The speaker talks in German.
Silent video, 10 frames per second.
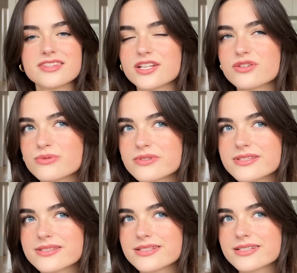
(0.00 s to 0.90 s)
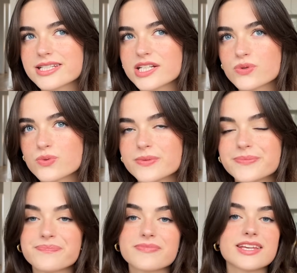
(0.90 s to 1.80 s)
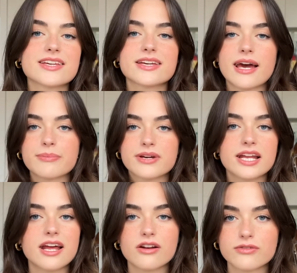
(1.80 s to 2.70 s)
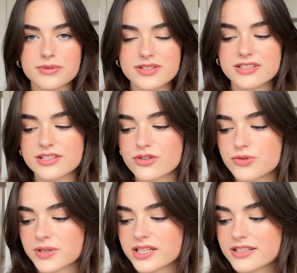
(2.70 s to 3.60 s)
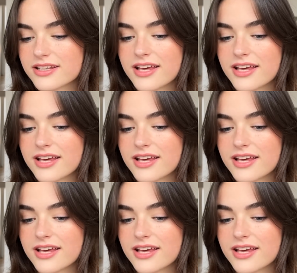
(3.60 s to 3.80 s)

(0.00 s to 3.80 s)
Tattoos, Tattoo, ich habe keine Ahnung, wie man es richtig ausspricht,